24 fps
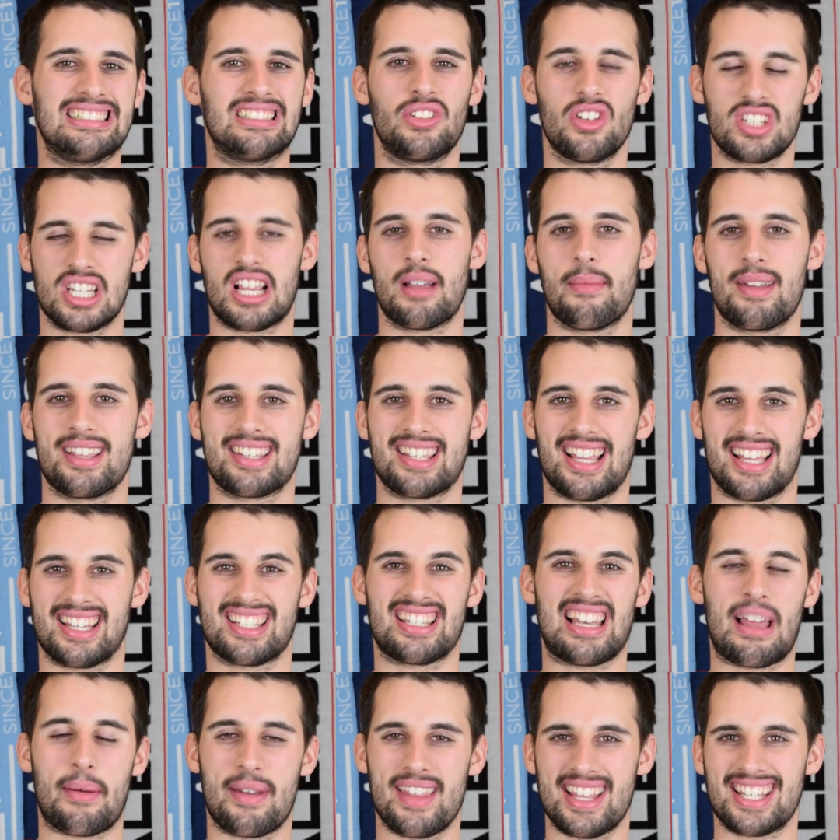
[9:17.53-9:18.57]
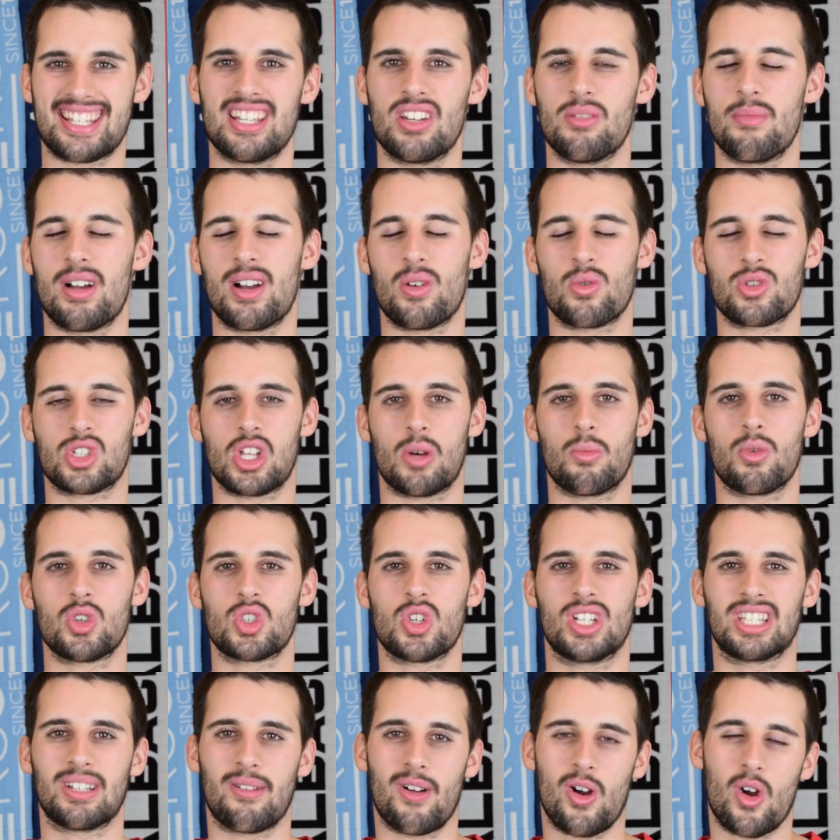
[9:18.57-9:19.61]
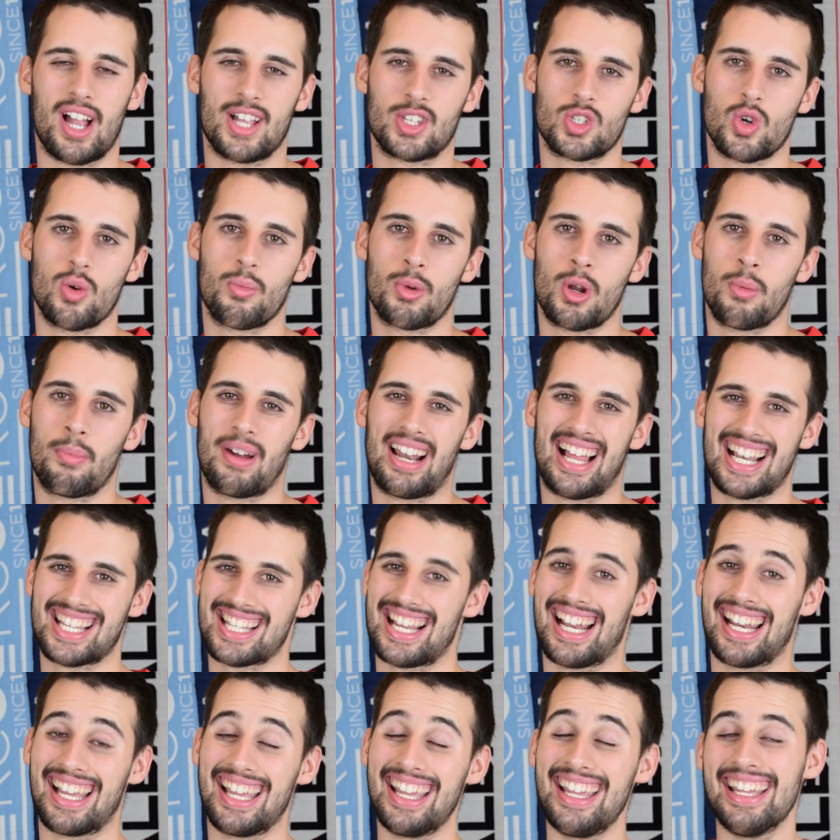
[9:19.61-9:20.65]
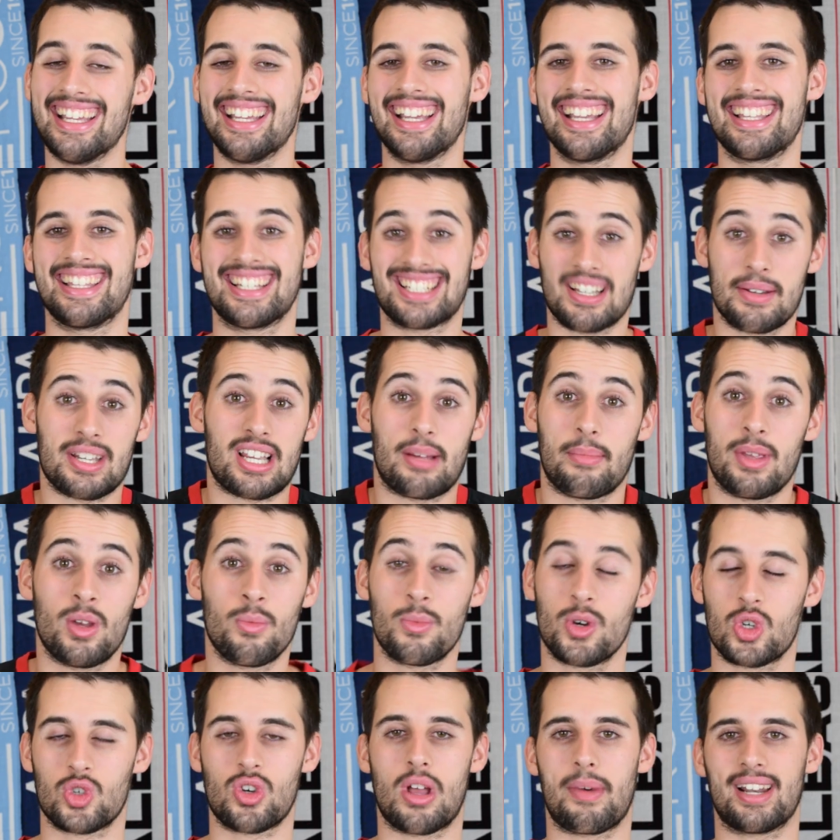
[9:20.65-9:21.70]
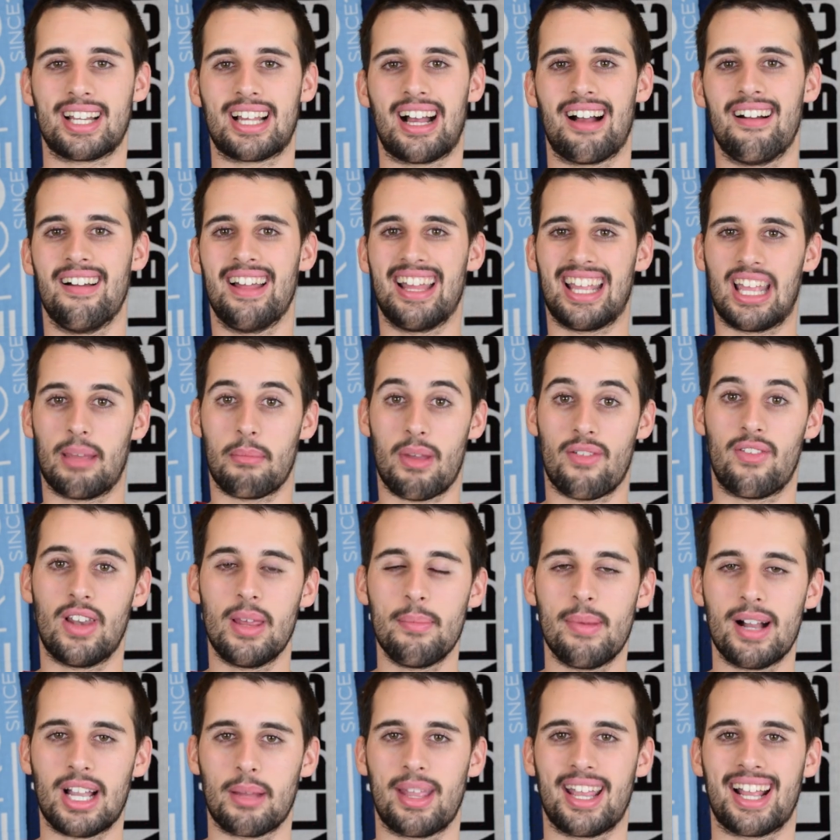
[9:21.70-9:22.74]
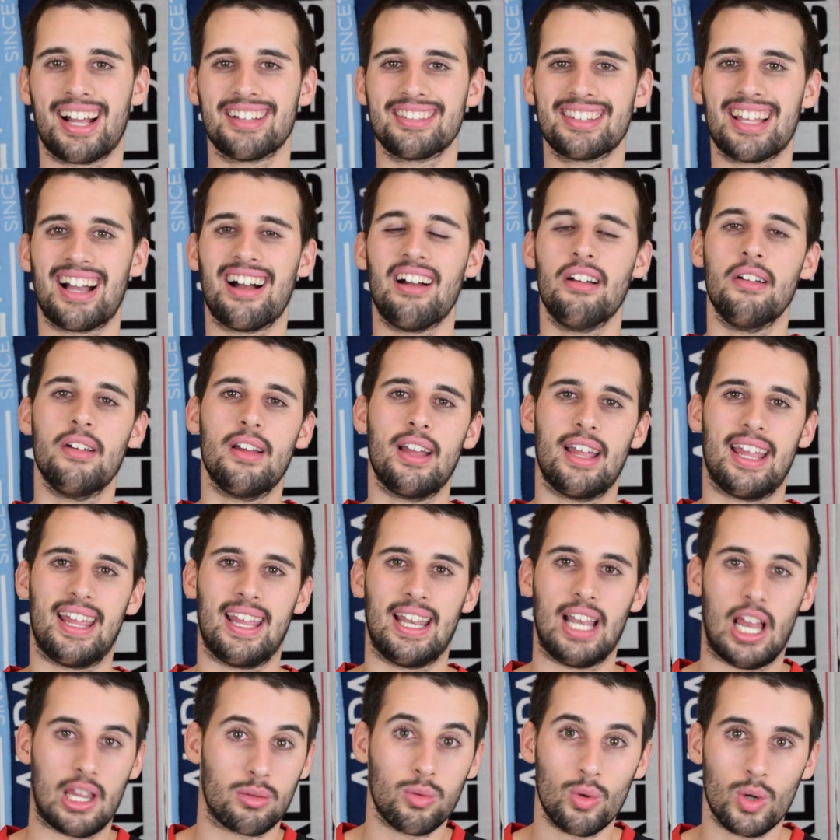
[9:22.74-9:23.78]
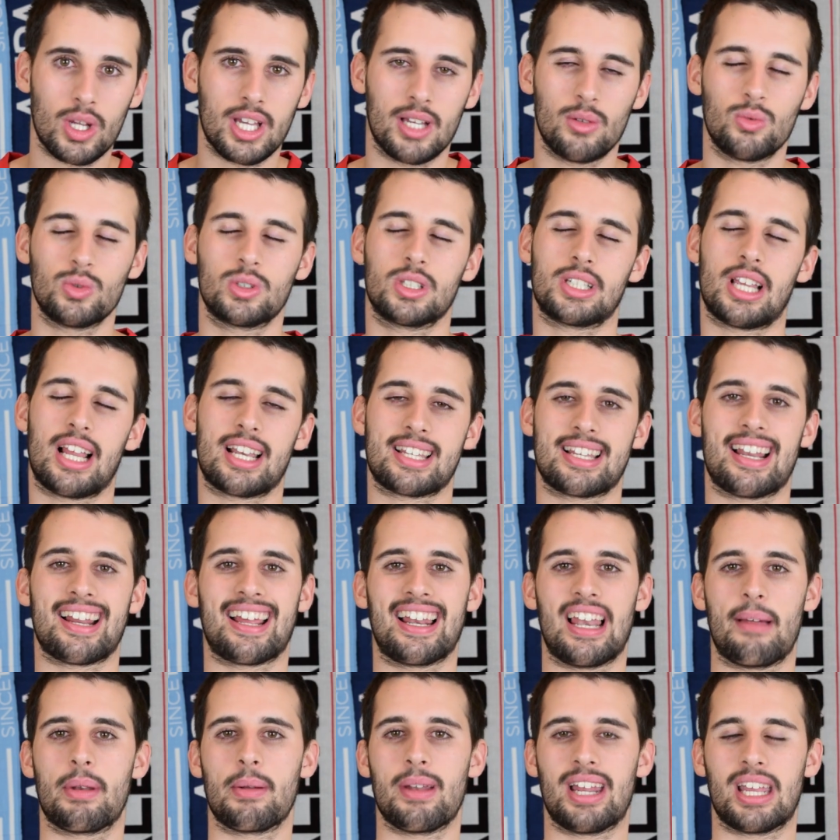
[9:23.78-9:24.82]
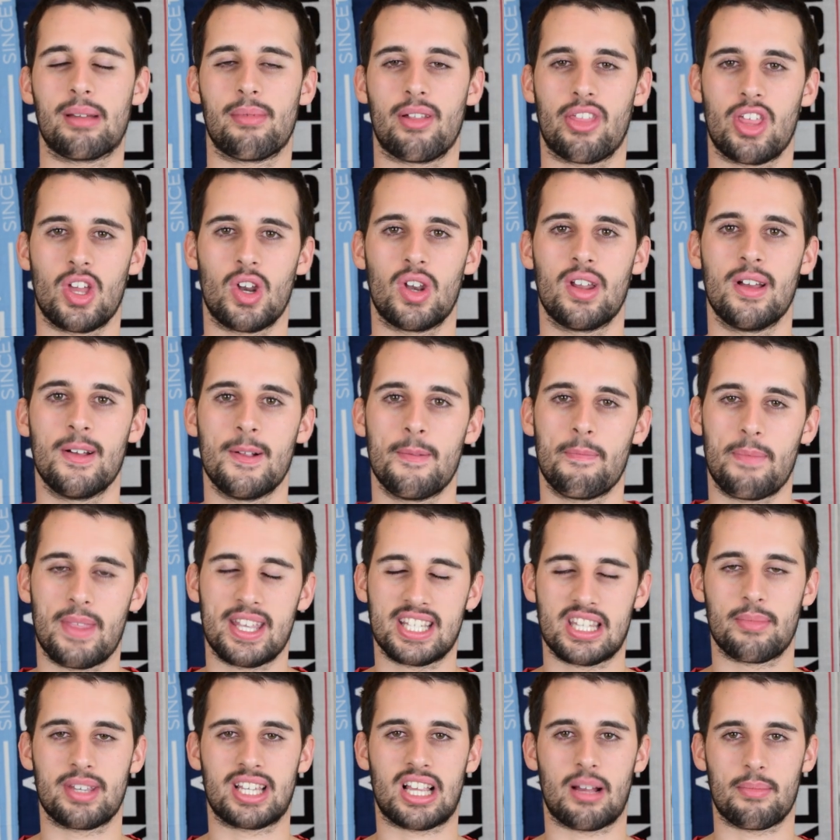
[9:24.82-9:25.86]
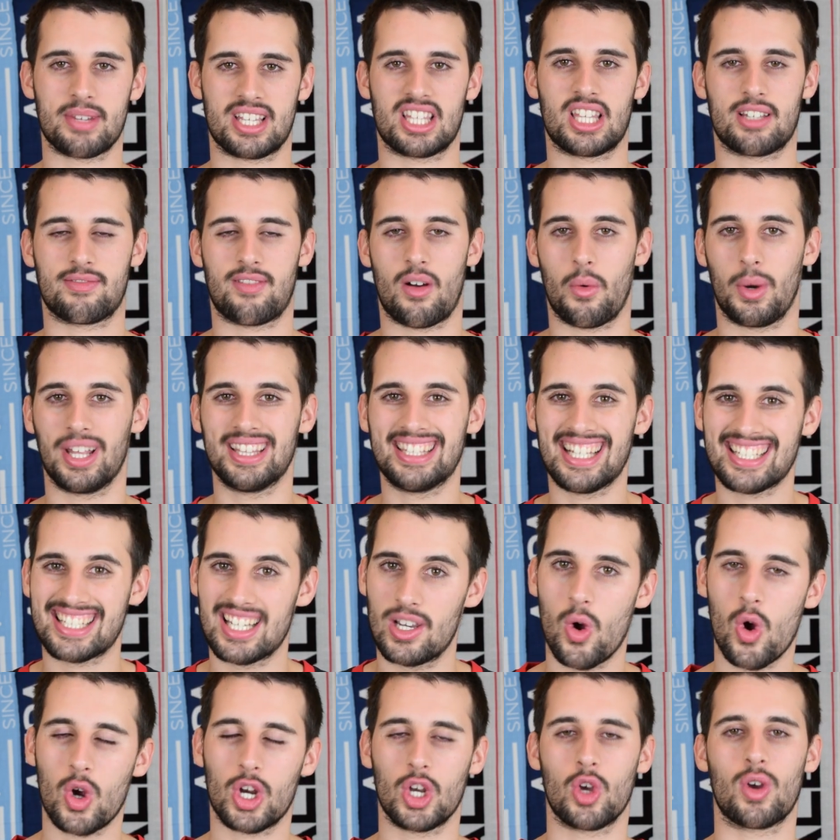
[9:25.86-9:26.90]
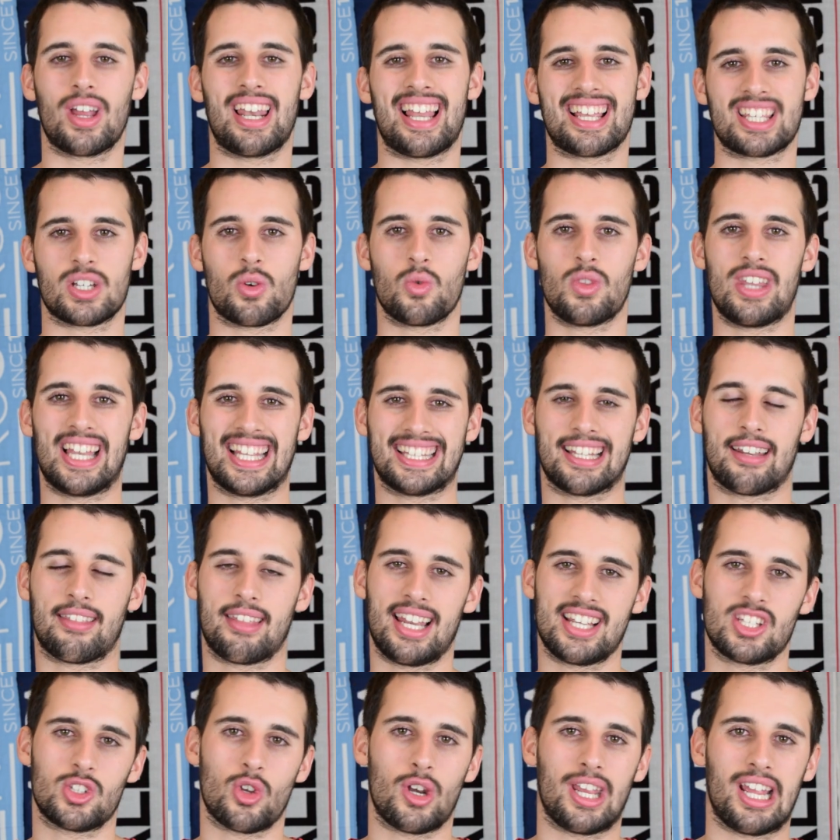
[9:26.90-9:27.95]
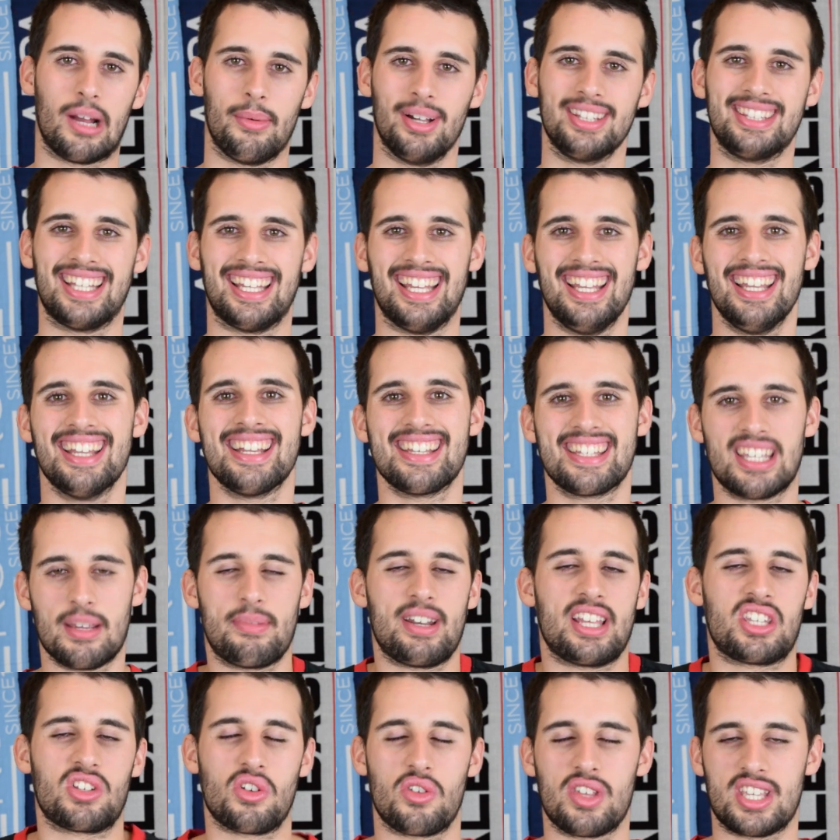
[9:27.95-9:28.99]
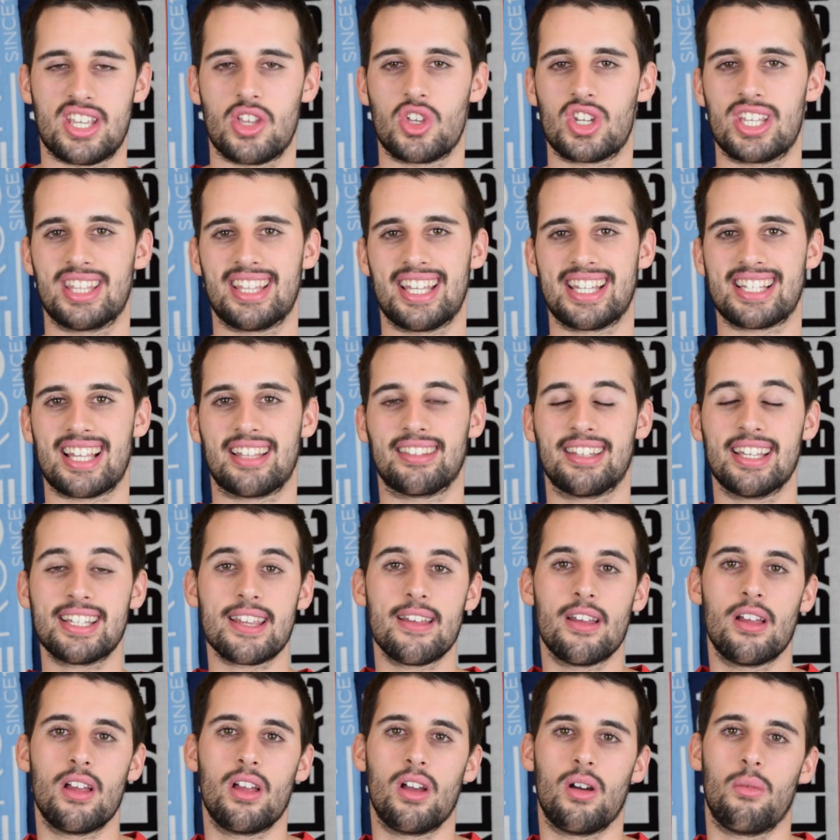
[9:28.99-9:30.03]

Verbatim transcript: No sé qué pensáis. La verdad es que no me ha gustado mucho el trabajo que ha hecho Umbro para el Salque. Ya sabéis que a mí Umbro es una marca que me flipa, que me encanta. El azul que usa el Salque en la primera equipación es de mis camisetas favoritas. Y luego creo que la segunda y la tercera históricamente siempre ha hecho diseños interesantes.